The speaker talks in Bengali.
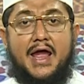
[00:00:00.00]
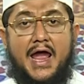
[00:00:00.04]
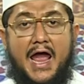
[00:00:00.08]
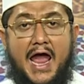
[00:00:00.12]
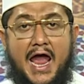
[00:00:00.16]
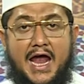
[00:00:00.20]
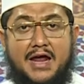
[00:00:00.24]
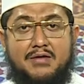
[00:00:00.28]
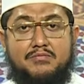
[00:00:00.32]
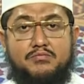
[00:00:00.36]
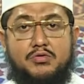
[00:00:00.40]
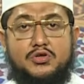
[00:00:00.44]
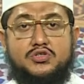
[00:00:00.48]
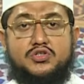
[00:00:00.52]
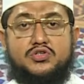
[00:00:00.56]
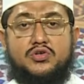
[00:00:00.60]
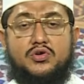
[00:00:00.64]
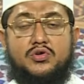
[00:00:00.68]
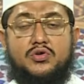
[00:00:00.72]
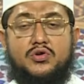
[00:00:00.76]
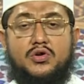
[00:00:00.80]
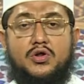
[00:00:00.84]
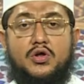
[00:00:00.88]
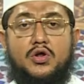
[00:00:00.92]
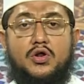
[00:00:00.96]
এক
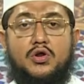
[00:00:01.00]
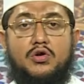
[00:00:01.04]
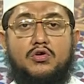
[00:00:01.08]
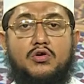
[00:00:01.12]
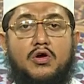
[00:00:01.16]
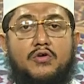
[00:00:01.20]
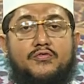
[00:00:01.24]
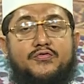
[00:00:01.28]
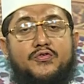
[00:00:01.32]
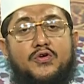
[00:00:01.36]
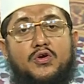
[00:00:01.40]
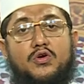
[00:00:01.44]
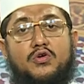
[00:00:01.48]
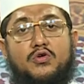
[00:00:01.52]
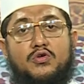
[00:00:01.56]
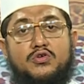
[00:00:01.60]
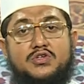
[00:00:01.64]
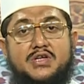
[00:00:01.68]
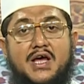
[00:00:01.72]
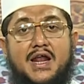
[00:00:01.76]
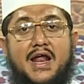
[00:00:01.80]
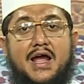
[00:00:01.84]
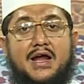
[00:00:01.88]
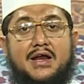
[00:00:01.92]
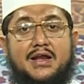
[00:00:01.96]
বছর নফল
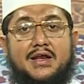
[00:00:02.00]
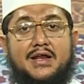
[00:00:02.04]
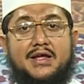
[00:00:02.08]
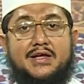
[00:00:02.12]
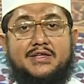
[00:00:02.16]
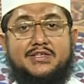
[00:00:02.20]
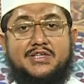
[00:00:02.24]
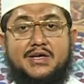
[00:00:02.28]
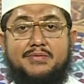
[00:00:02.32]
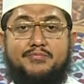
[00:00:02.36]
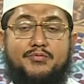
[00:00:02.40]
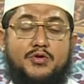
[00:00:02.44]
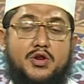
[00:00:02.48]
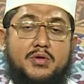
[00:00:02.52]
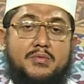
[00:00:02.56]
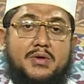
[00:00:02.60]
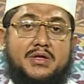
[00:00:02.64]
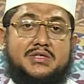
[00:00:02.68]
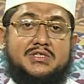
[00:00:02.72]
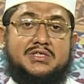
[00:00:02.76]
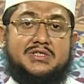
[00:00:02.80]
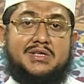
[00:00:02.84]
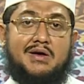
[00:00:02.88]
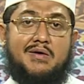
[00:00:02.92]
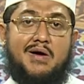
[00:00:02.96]
রোজা রাখলে যে
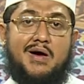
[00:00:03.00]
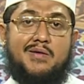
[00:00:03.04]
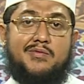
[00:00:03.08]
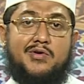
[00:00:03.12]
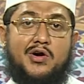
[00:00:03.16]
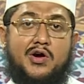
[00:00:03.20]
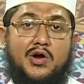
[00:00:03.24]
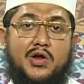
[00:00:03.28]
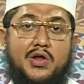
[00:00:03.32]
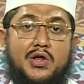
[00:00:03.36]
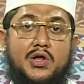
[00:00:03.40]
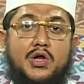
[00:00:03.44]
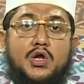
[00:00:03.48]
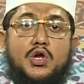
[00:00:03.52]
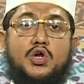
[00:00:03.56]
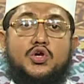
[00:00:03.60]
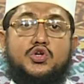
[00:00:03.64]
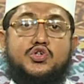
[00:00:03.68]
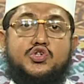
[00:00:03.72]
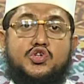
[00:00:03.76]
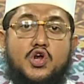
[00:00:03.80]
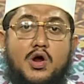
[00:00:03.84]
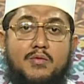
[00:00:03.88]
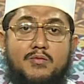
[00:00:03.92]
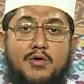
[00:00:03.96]
পরিমাণ সওয়াব হয়
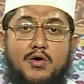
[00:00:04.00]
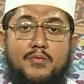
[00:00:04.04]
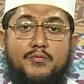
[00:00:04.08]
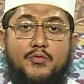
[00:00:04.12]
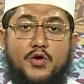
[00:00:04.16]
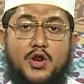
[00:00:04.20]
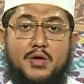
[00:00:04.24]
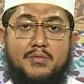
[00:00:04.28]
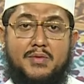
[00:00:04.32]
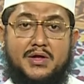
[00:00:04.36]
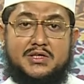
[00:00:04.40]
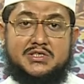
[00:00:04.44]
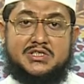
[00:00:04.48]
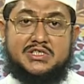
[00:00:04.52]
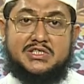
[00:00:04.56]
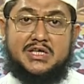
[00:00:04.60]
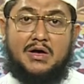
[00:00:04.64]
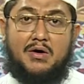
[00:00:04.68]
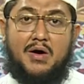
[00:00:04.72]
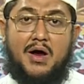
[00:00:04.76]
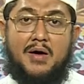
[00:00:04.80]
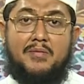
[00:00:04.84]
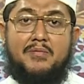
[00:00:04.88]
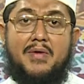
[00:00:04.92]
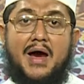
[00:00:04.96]
সম পরিমাণ
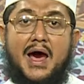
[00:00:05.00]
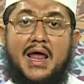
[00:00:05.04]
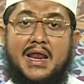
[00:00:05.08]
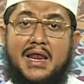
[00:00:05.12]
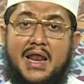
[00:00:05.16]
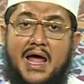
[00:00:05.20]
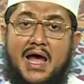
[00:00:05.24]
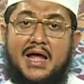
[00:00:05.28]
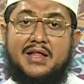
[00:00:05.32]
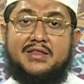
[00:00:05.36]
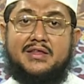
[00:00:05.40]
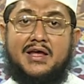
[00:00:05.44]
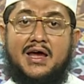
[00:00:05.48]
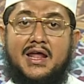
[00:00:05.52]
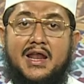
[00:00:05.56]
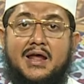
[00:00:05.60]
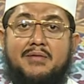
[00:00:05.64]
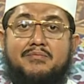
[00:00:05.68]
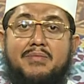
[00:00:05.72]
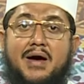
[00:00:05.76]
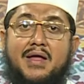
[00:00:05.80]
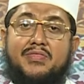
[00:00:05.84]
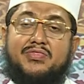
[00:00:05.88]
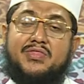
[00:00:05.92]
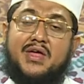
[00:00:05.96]
সওয়াব আল্লাহ তালা
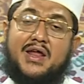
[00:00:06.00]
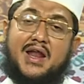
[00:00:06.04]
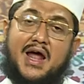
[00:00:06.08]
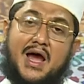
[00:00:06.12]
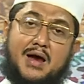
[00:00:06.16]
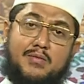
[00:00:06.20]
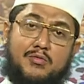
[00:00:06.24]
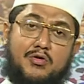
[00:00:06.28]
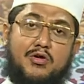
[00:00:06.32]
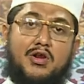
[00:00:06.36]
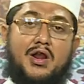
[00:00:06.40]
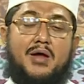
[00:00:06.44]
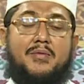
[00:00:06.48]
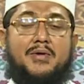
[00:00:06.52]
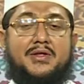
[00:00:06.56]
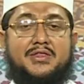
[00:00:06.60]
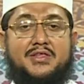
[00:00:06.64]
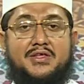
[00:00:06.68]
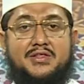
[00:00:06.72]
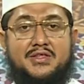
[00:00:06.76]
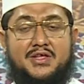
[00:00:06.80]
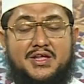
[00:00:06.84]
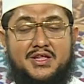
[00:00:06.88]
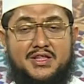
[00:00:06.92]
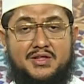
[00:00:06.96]
বান্দার আমল
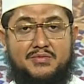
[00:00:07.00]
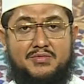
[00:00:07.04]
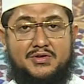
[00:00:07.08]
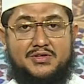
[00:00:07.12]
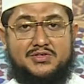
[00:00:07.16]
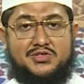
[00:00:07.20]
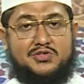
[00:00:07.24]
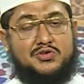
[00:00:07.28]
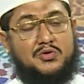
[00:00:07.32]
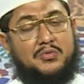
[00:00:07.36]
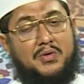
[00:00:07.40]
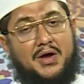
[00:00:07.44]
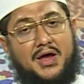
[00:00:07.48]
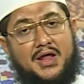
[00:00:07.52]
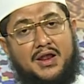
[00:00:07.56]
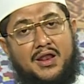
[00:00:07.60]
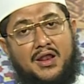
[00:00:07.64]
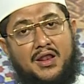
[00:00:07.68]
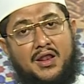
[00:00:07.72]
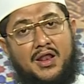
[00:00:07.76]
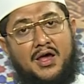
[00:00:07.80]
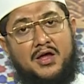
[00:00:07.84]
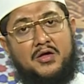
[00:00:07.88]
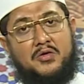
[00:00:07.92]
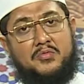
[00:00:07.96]
নামাতে দিয়ে দিবেন সুবাহান
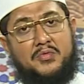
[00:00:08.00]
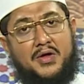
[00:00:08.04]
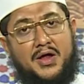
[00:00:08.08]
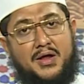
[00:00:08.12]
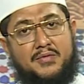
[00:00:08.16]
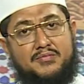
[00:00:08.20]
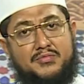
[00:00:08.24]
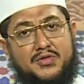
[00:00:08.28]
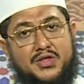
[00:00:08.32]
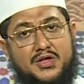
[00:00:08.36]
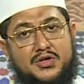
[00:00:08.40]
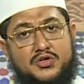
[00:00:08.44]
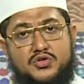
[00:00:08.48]
আল্লাহ বেহামদি